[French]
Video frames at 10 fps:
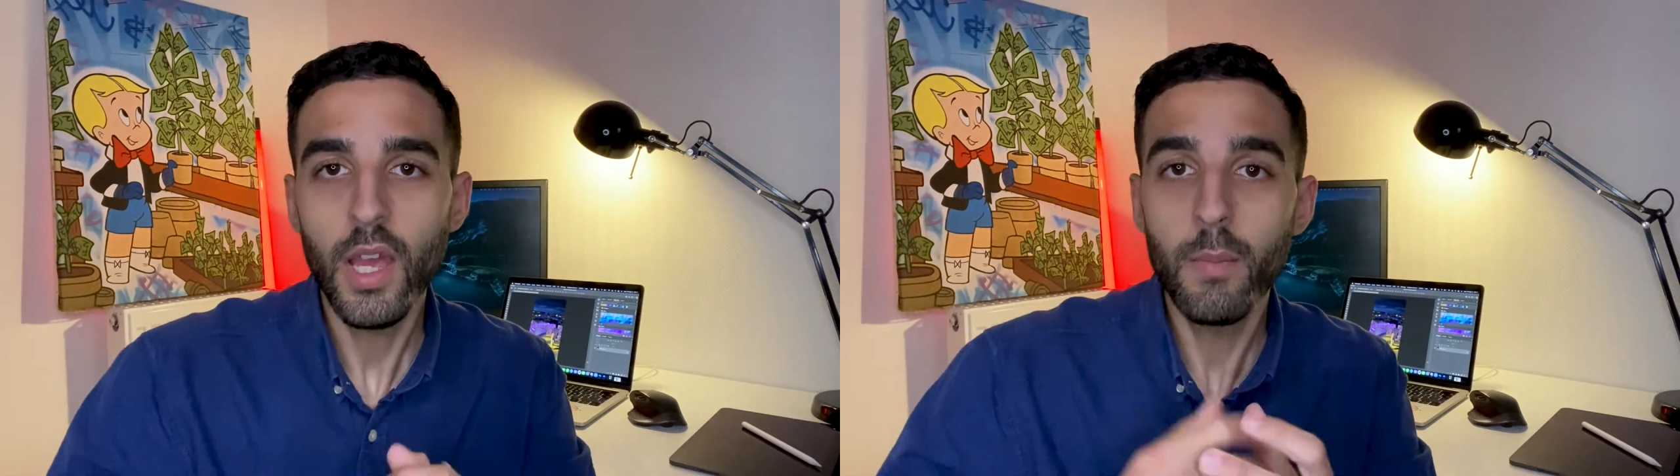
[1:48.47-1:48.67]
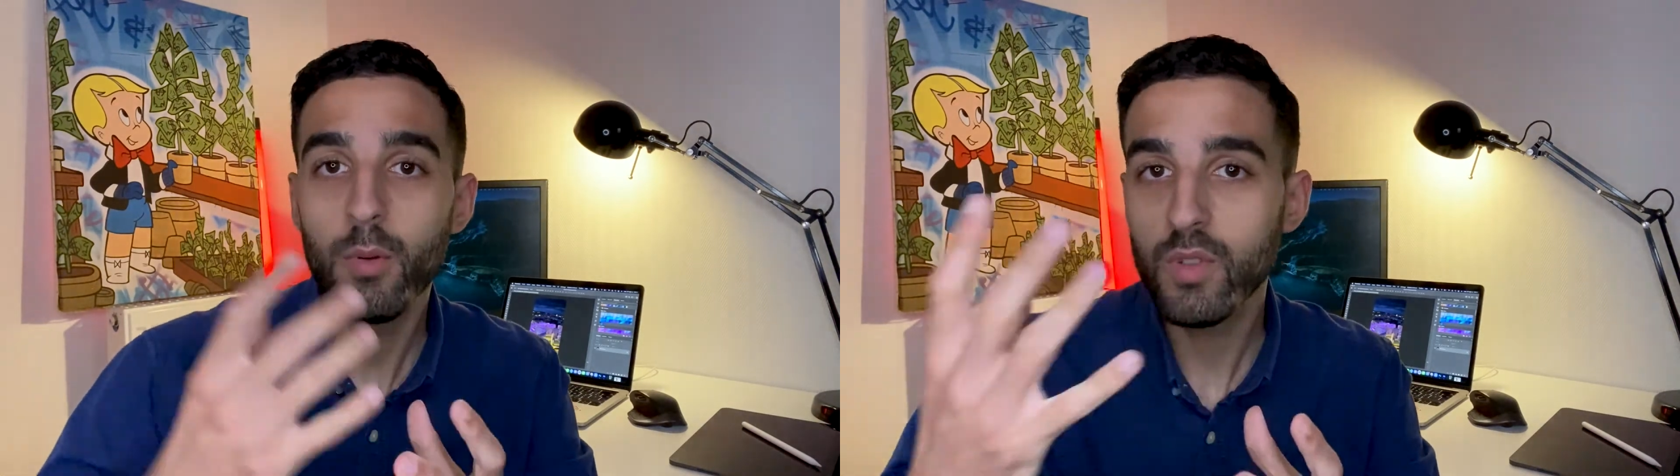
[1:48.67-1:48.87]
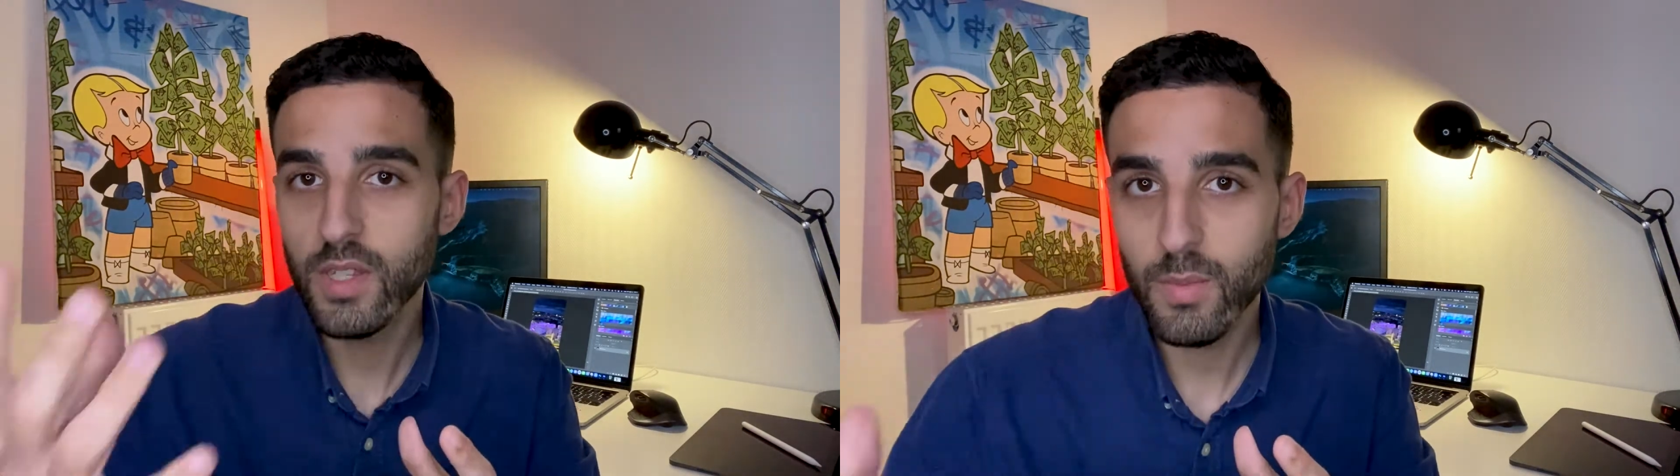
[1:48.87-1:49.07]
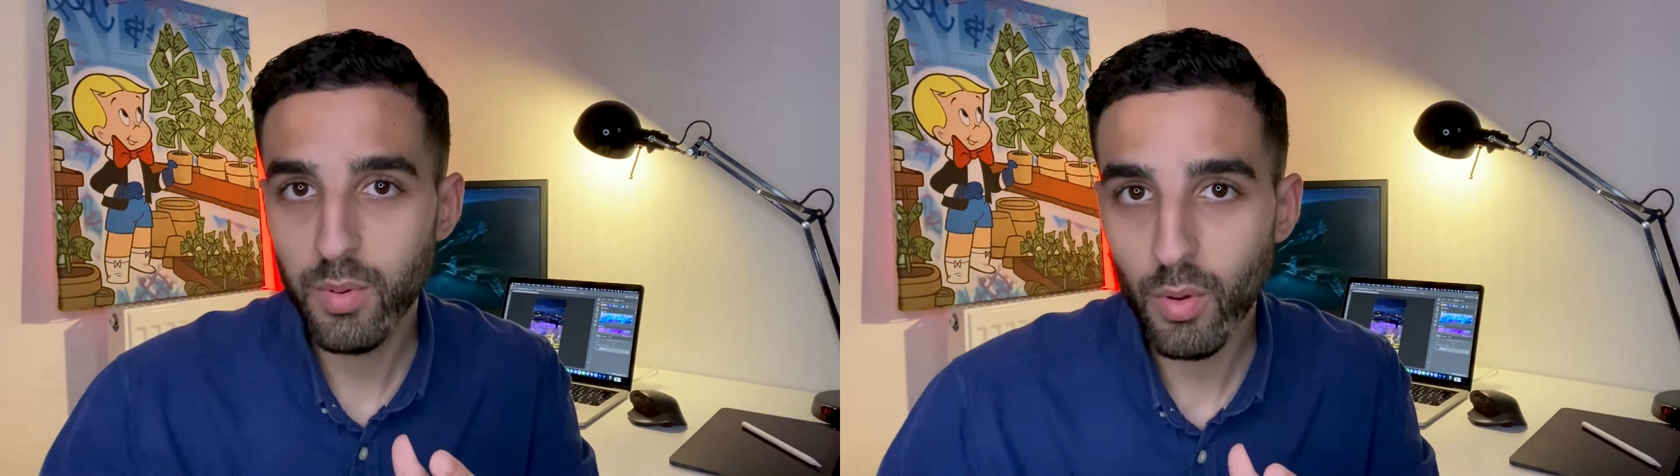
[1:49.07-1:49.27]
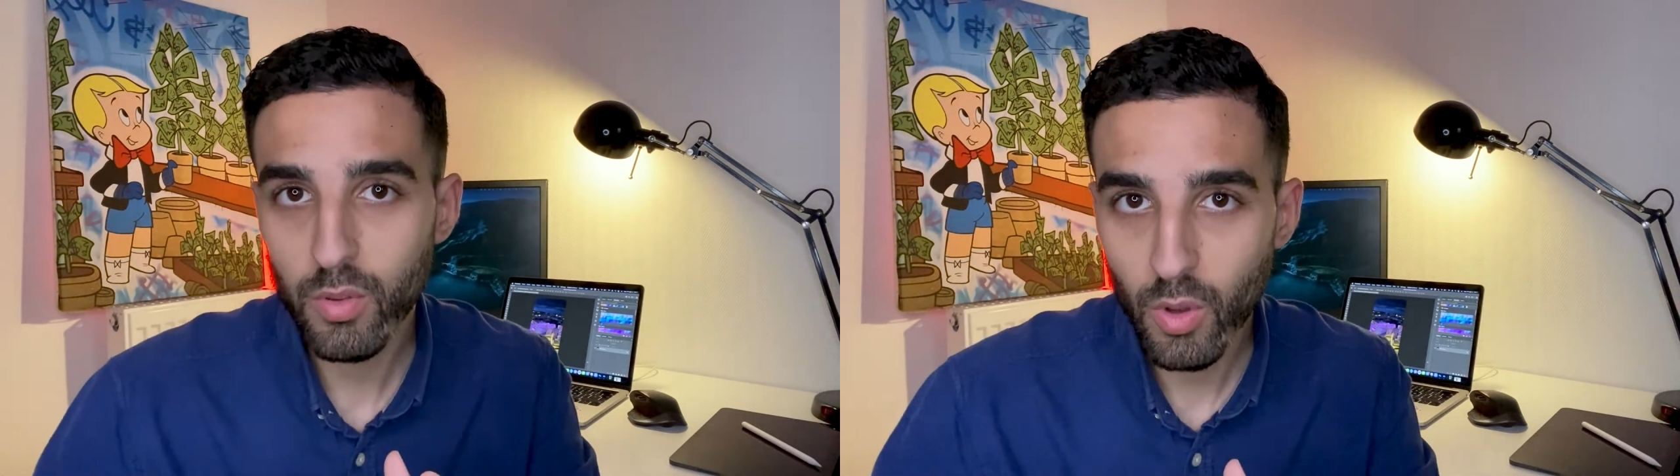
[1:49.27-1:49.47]
Mais aussi
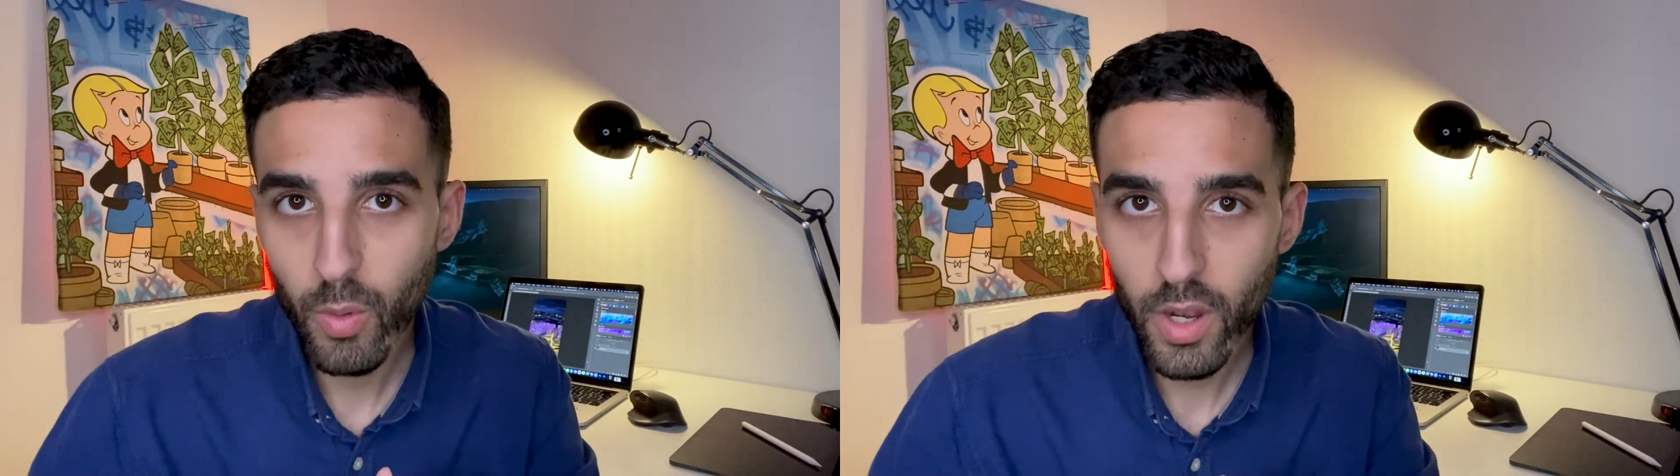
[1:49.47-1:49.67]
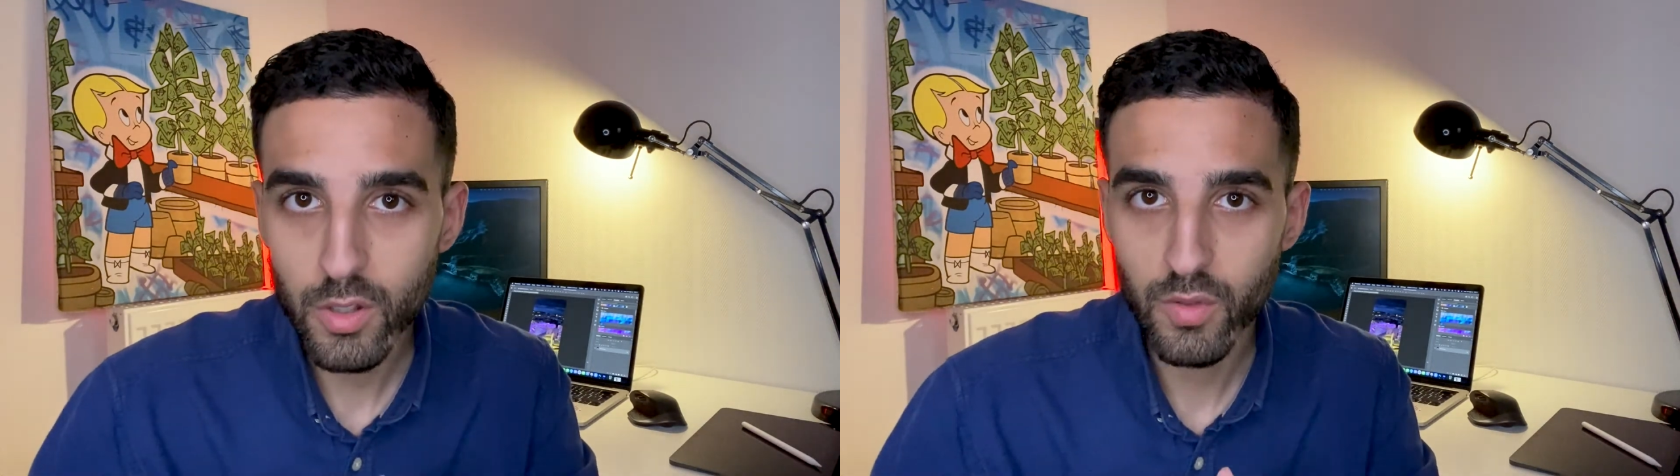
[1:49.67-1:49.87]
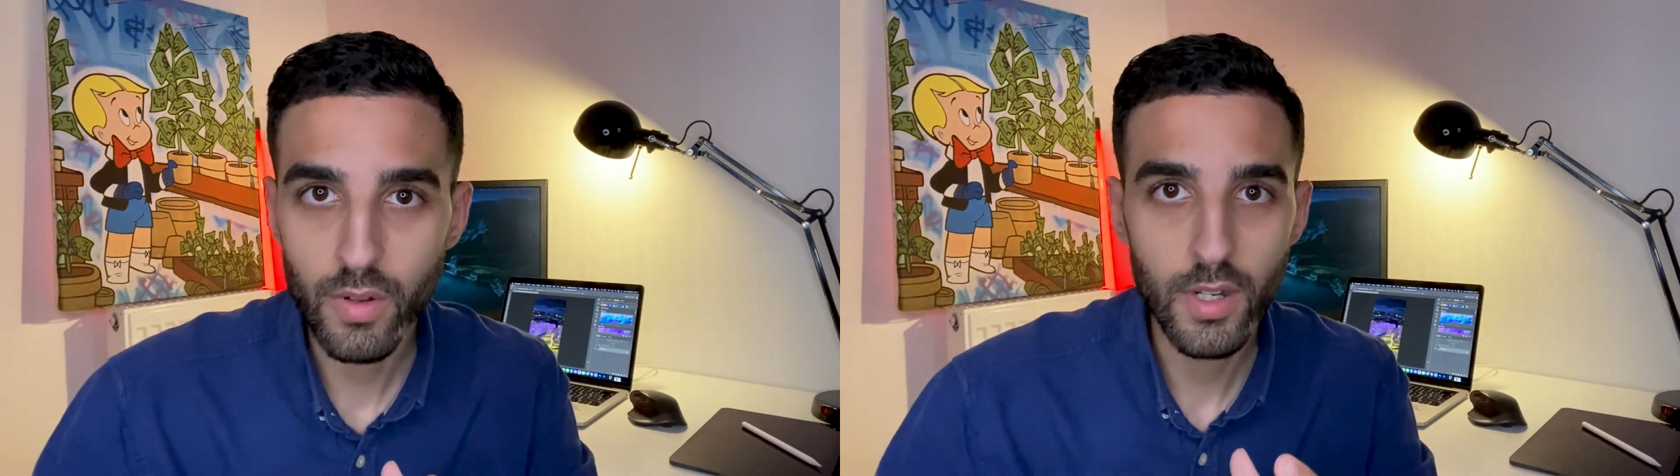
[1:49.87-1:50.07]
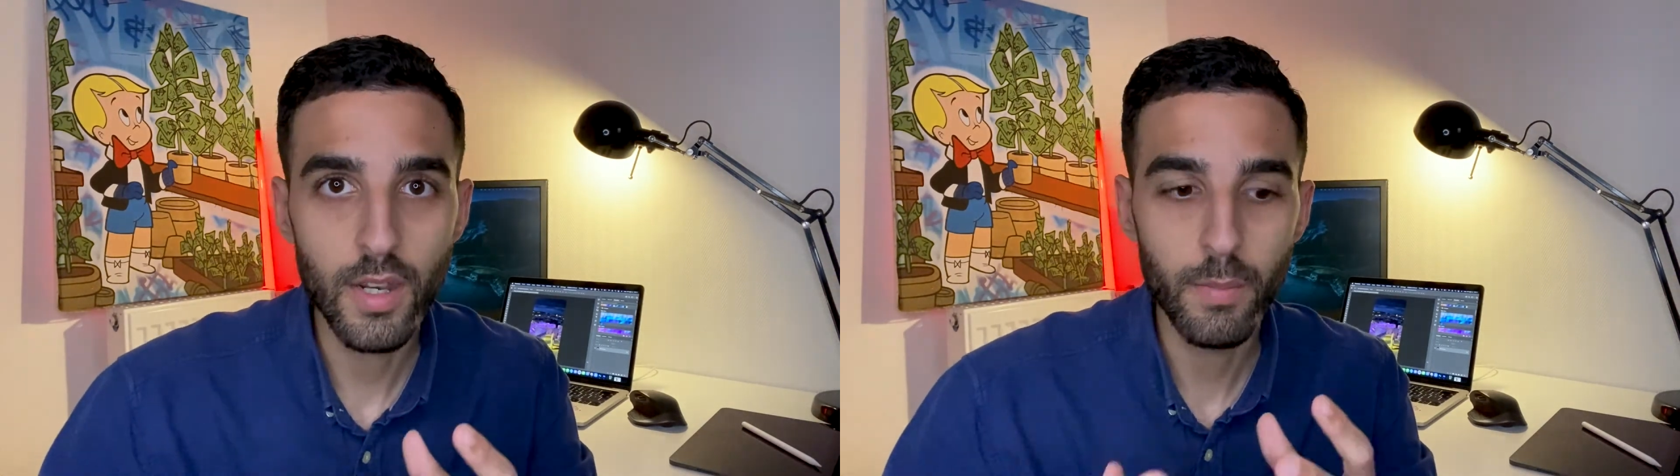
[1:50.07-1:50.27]
pour Noël, tu vois,